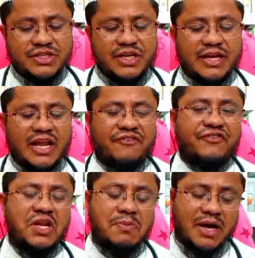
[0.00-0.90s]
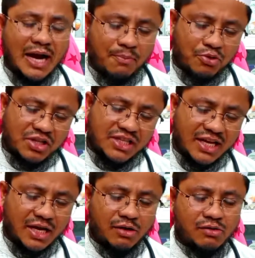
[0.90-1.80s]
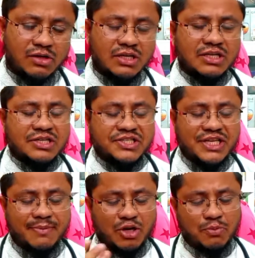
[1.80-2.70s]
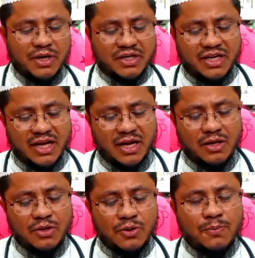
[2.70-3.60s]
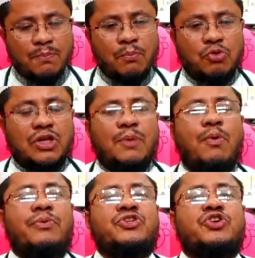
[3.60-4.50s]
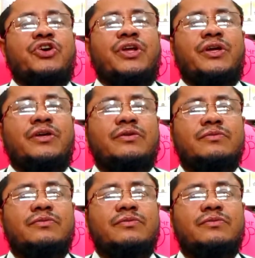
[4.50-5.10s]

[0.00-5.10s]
সেই নেফকিন বা কাপড়ের দ্বারাও জীবাণু ব্যাকটেরিয়া মুতলে প্রবেশ করে